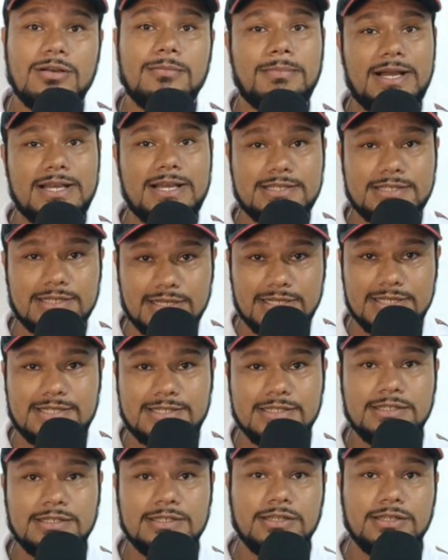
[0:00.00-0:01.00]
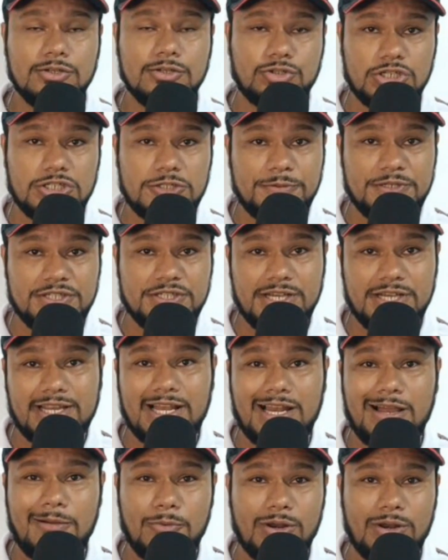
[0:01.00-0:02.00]
Mas antes, eu tenho que te pedir
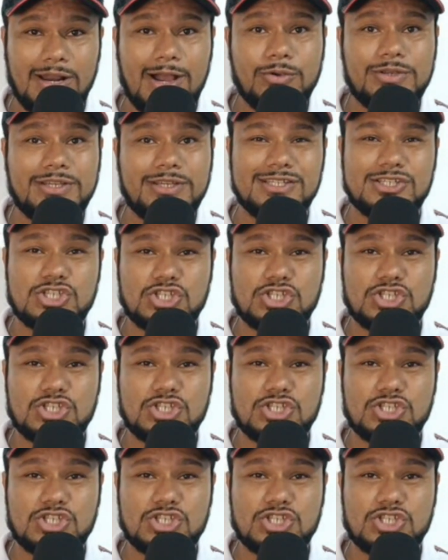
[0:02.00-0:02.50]
aquela moral que